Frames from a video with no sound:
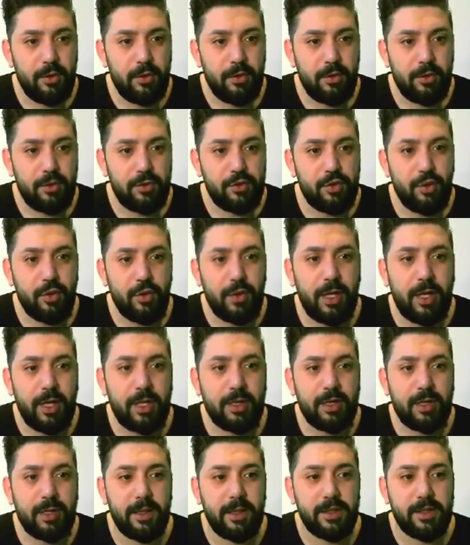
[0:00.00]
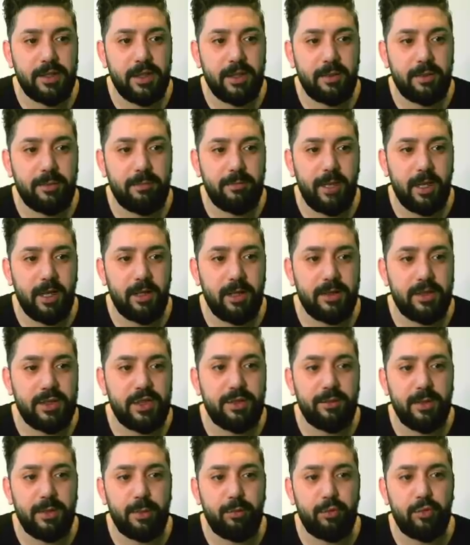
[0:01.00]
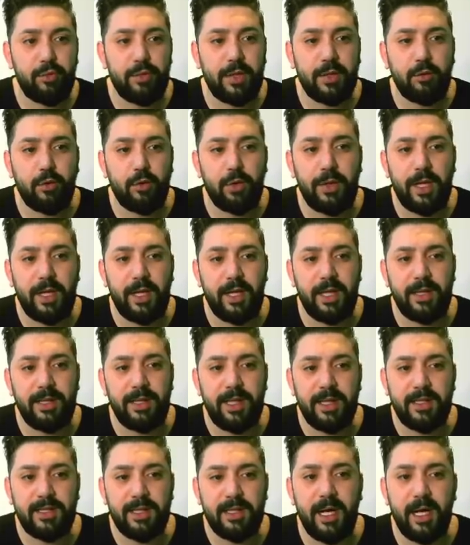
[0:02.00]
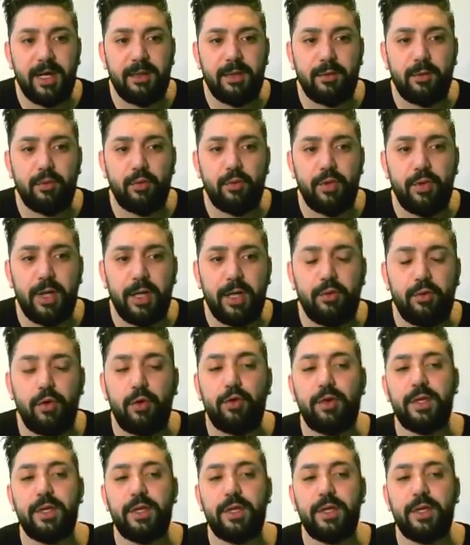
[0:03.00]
Şöyle arkadaşlar bakın şimdi burada dolar endeksi artık yukarı yönlü